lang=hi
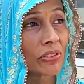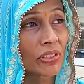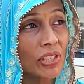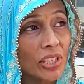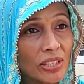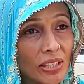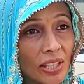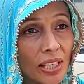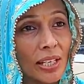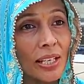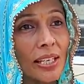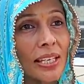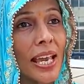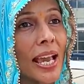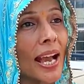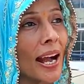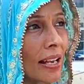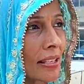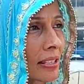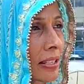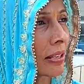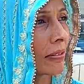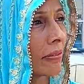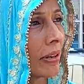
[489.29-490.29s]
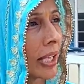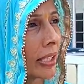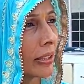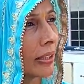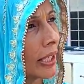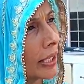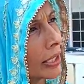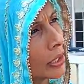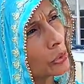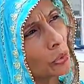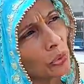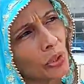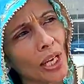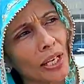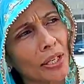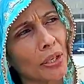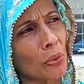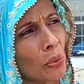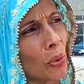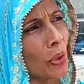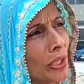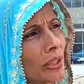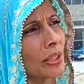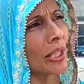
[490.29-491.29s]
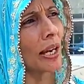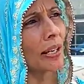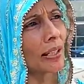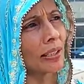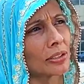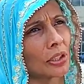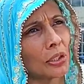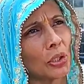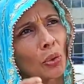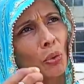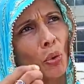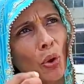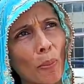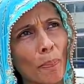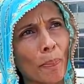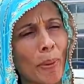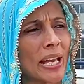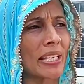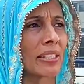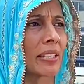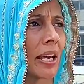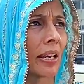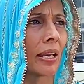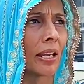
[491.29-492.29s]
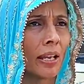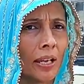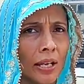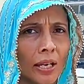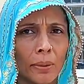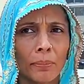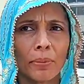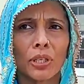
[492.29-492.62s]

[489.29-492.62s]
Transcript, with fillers: जिस दिन ये आशीर्वाद देगी दुनिया की कोई ताकत नहीं कोई पैसा नहीं